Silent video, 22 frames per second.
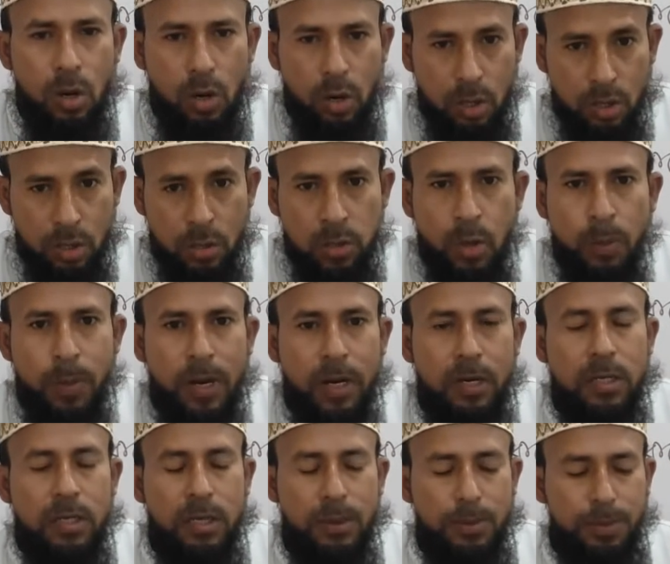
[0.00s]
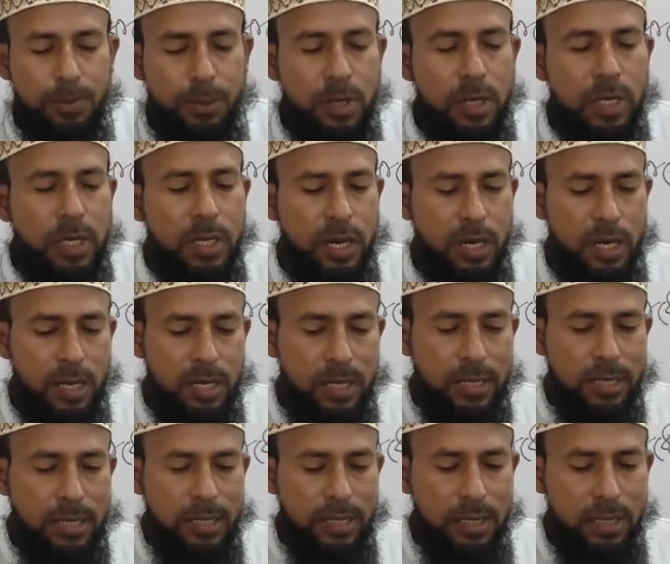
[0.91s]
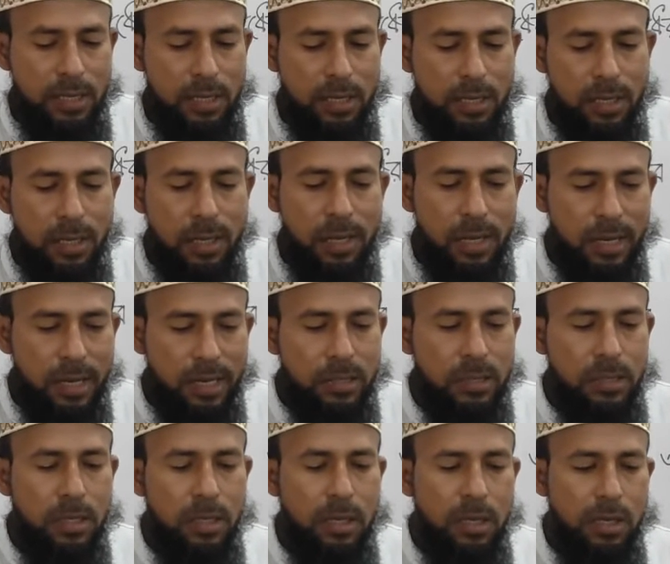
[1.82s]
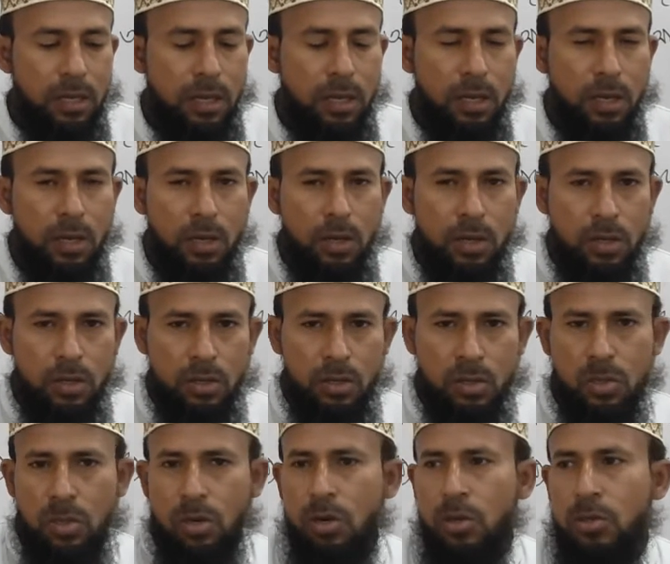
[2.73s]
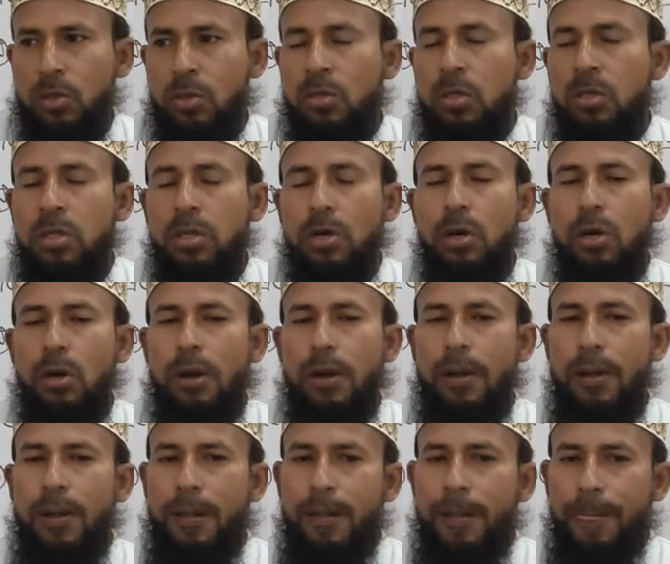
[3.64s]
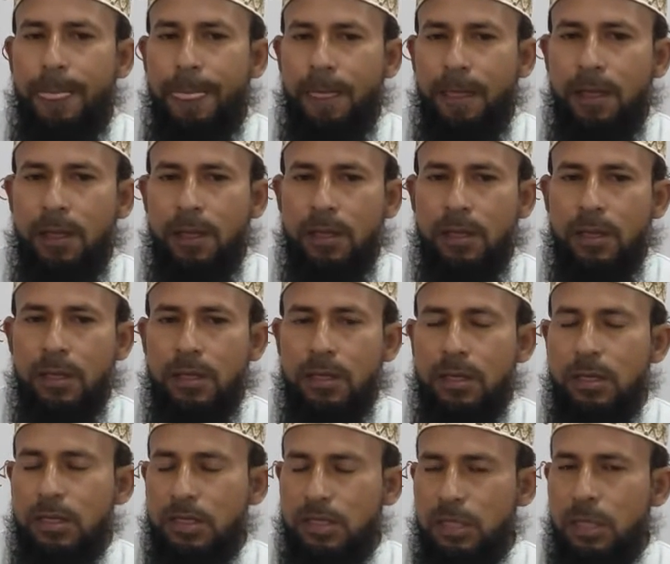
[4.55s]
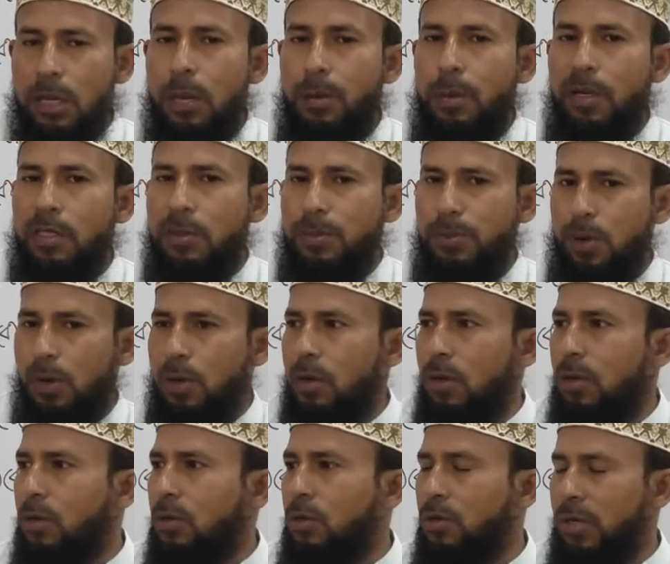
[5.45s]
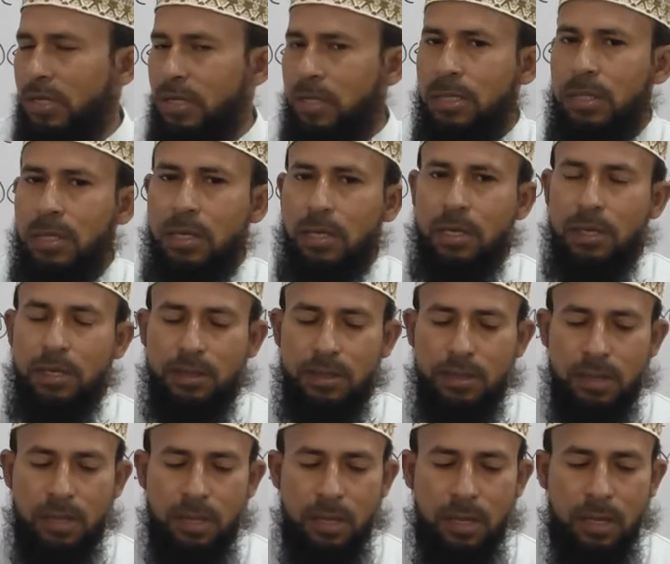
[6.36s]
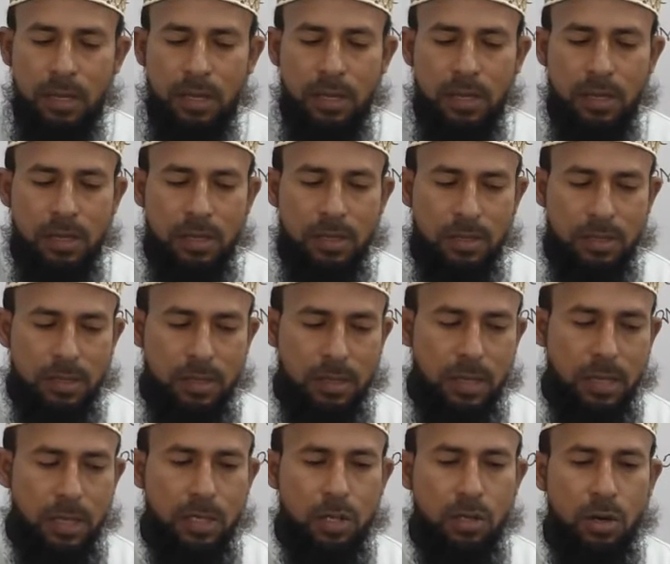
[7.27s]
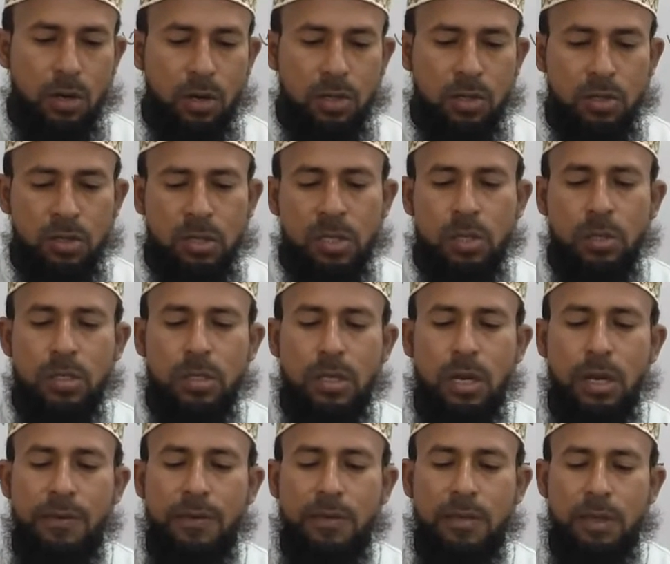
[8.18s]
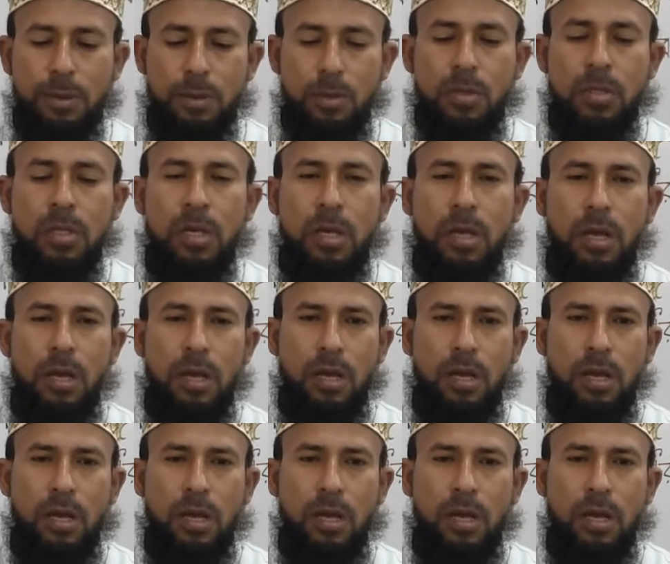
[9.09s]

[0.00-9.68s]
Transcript: অর্ধবার্ষিক পরীক্ষার একটি সংশোধিত সিলেবাস প্রণয়ন করেছি যে এই সংশোধিত সিলেবাসের মধ্যে